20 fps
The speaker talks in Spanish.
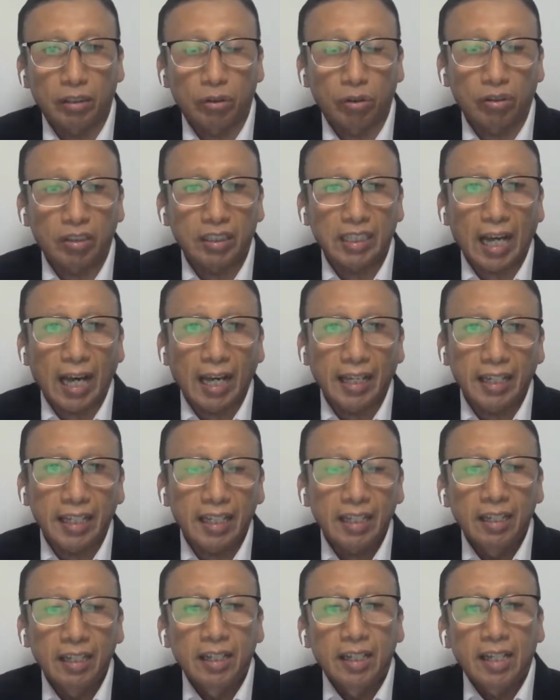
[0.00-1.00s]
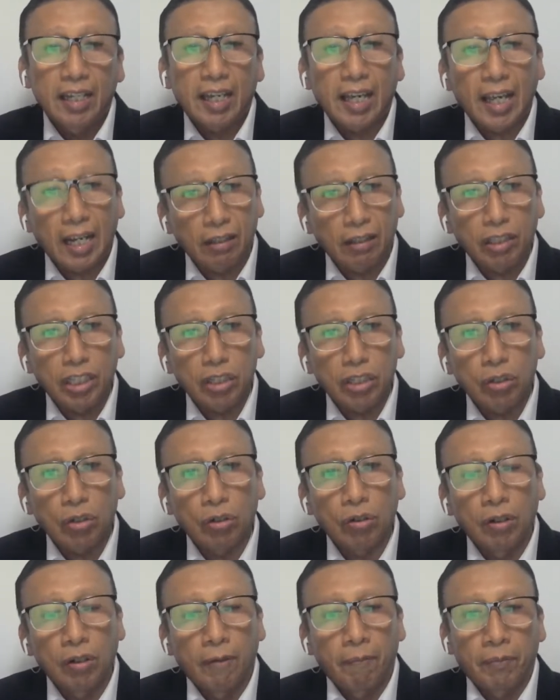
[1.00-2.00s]
Entonces ahí el
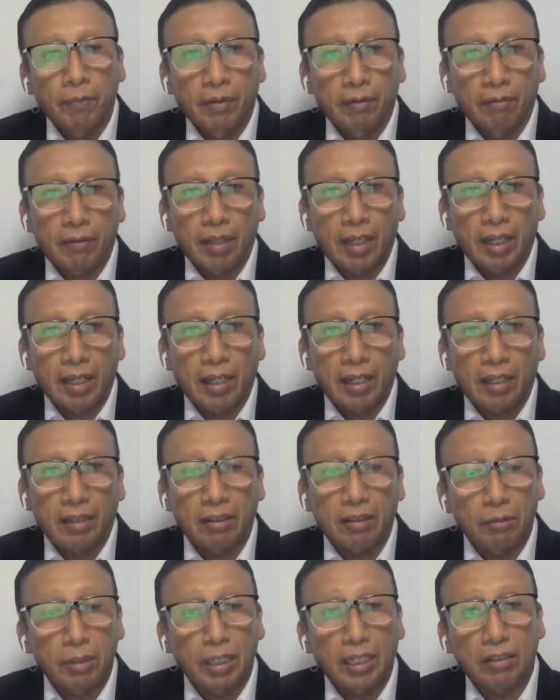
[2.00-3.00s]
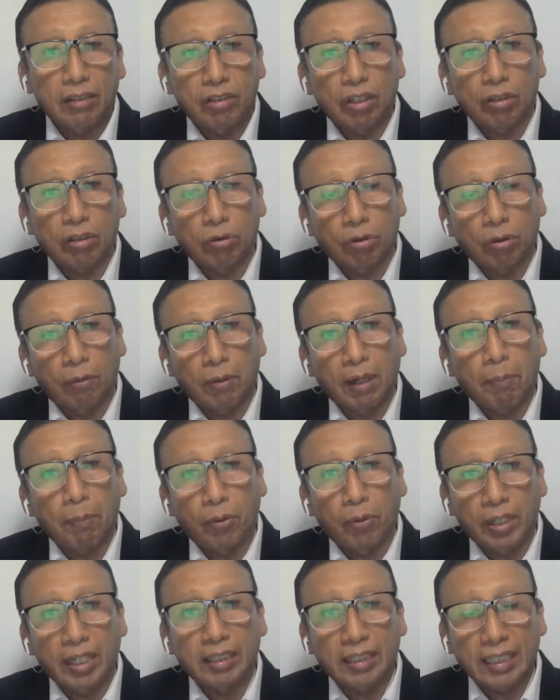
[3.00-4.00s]
niño, eh, si bien es cierto, va
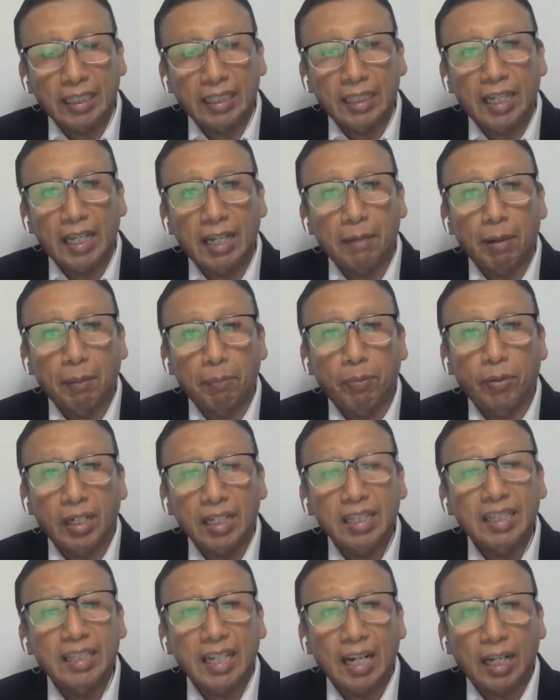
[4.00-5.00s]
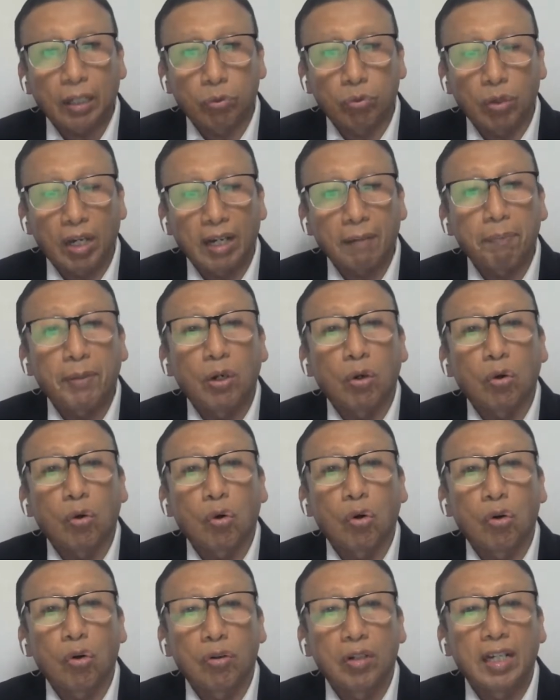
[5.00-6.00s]
a poder tener, va a poder interactuar,
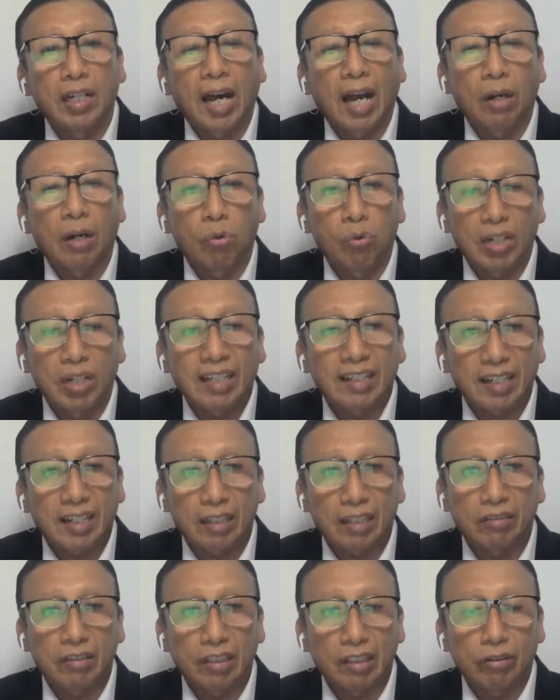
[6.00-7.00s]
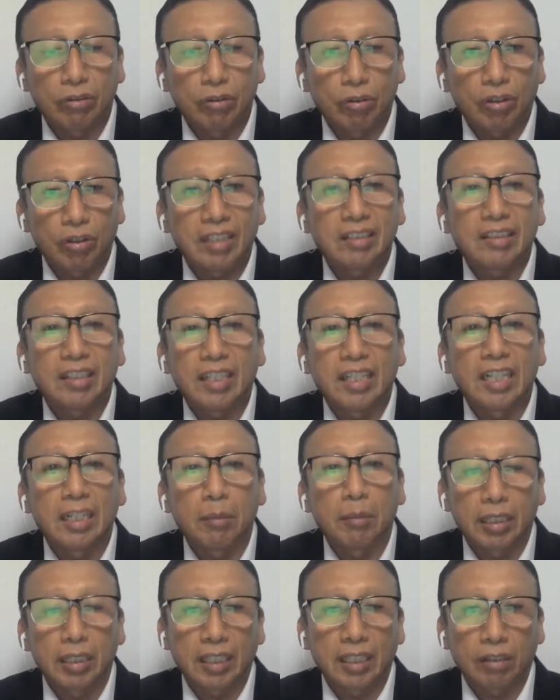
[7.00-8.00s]
pero con algunas restricciones y
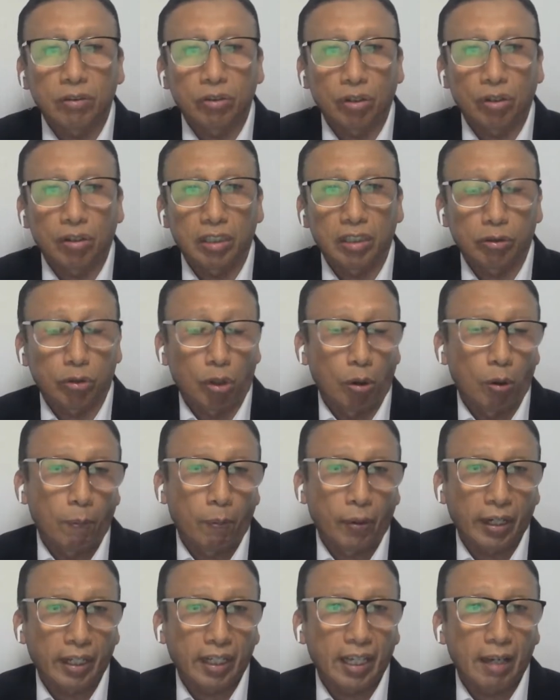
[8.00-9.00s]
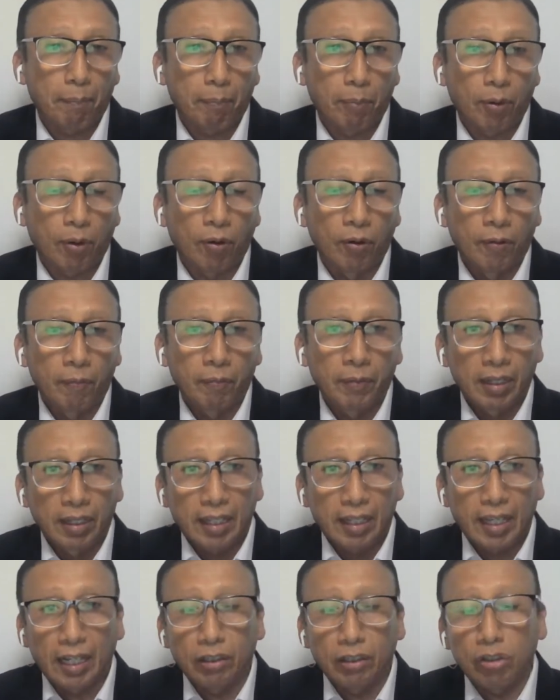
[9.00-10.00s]
limitaciones, como por ejemplo,
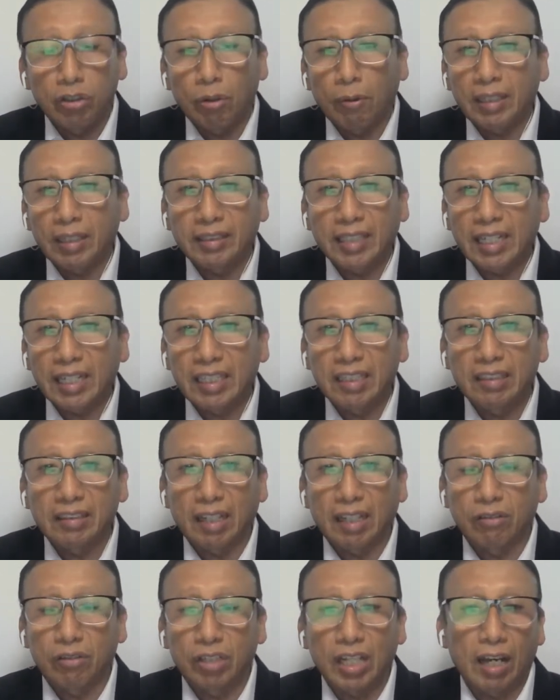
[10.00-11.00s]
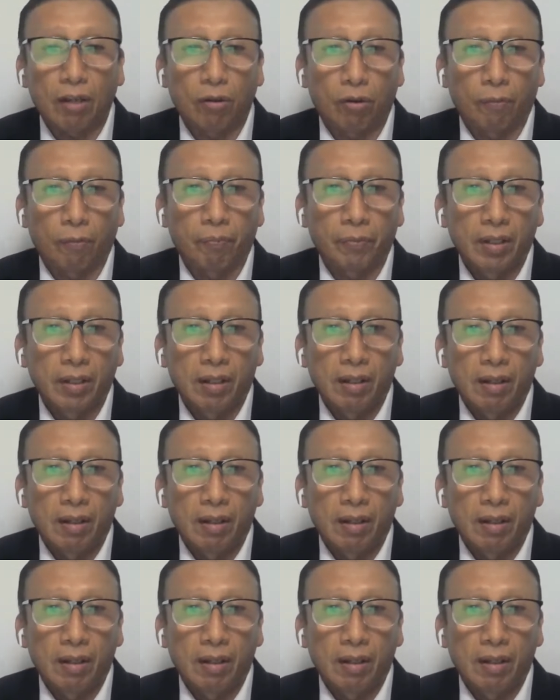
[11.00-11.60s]
el niño va a estar distanciado,